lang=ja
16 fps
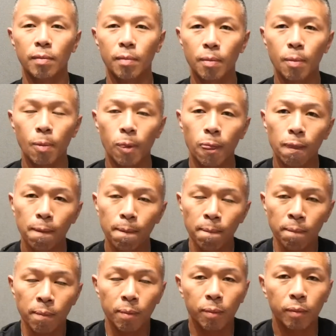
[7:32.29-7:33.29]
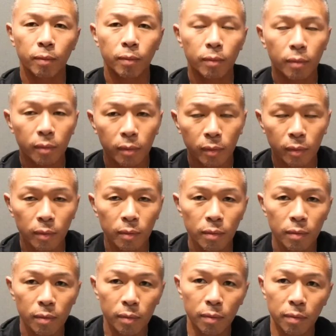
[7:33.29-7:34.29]
うん、もうダメージ相当大きく
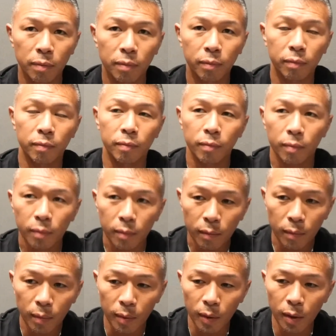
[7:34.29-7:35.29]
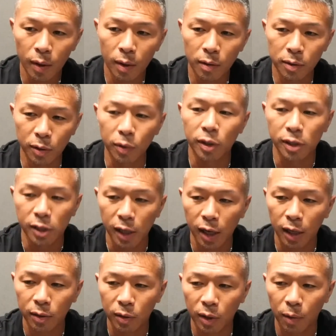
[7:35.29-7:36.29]
て大の字に寝ちゃってましたもんそうですね
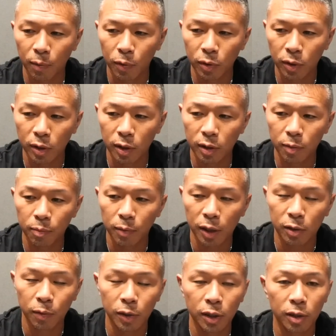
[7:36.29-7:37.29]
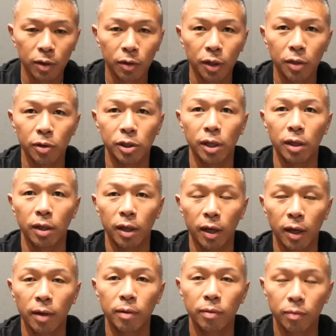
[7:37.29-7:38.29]
あの時は本当にまともにクリーンとしたんで、